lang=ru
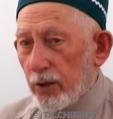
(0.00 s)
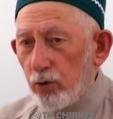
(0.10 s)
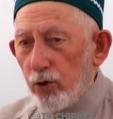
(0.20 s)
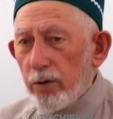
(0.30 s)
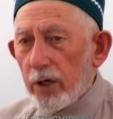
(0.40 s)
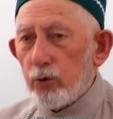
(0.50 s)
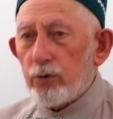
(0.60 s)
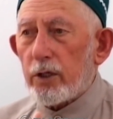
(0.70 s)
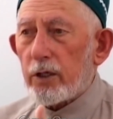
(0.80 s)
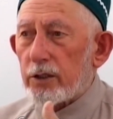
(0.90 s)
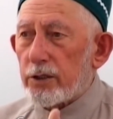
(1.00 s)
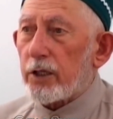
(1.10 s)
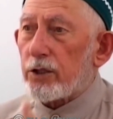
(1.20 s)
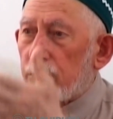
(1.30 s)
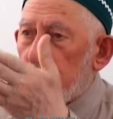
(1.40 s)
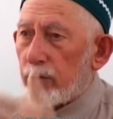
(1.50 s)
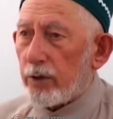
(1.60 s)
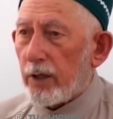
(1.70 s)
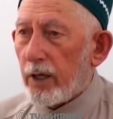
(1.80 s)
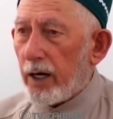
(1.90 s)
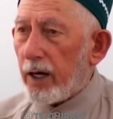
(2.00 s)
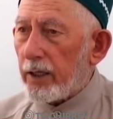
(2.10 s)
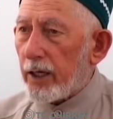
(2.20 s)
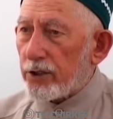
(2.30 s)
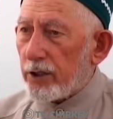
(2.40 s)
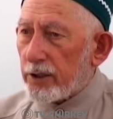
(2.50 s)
на истинном пути. Что еще желать тому,